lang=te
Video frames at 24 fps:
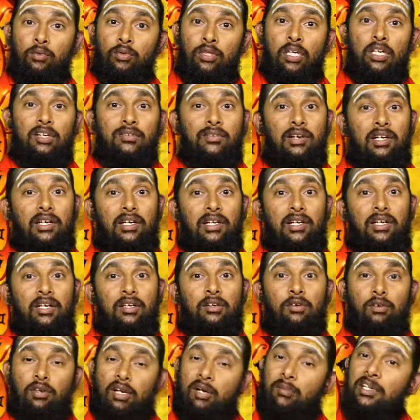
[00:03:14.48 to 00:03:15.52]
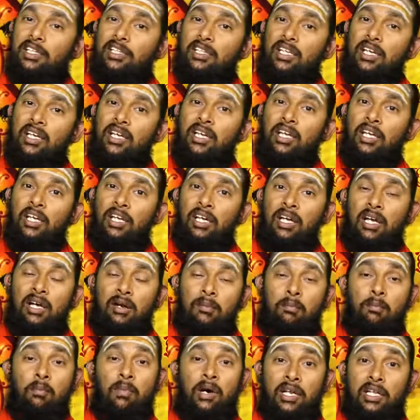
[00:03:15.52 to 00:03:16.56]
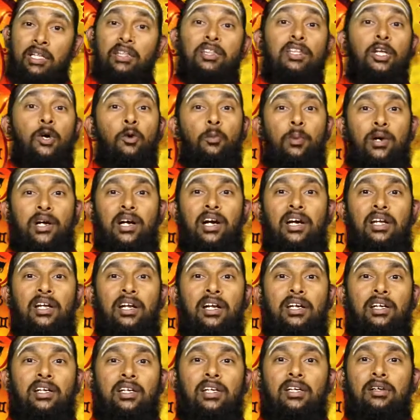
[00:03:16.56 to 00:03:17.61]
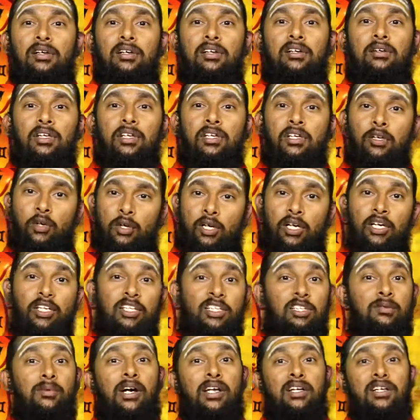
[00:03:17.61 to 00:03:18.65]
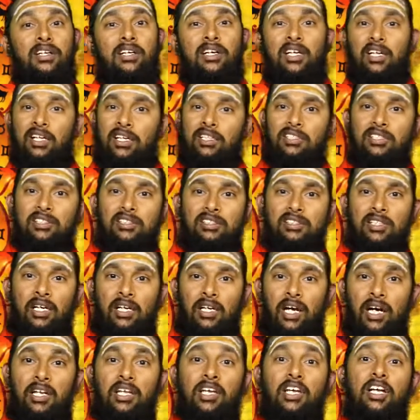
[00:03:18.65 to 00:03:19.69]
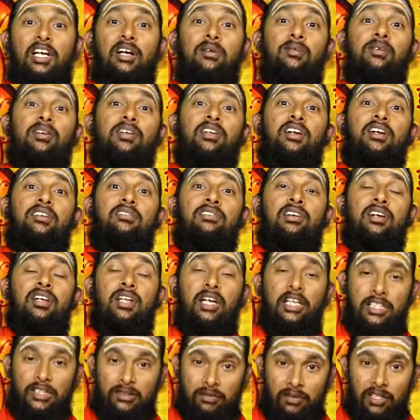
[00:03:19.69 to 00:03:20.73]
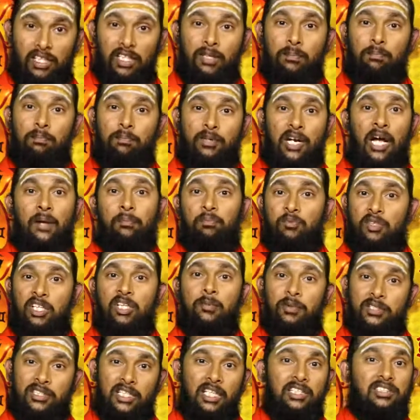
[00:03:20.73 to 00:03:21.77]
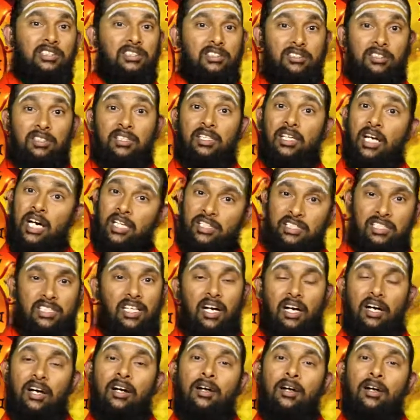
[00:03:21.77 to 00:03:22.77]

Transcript: ఉన్నటువంటి గృహమైతే మరింత ఉపకారాన్ని ఈ యొక్క యజమానికి కలగజేస్తాయి అనేకమైనటువంటి ఐశ్వర్య ప్రాప్తిని ప్రసాదిస్తుంది ఆ దిశ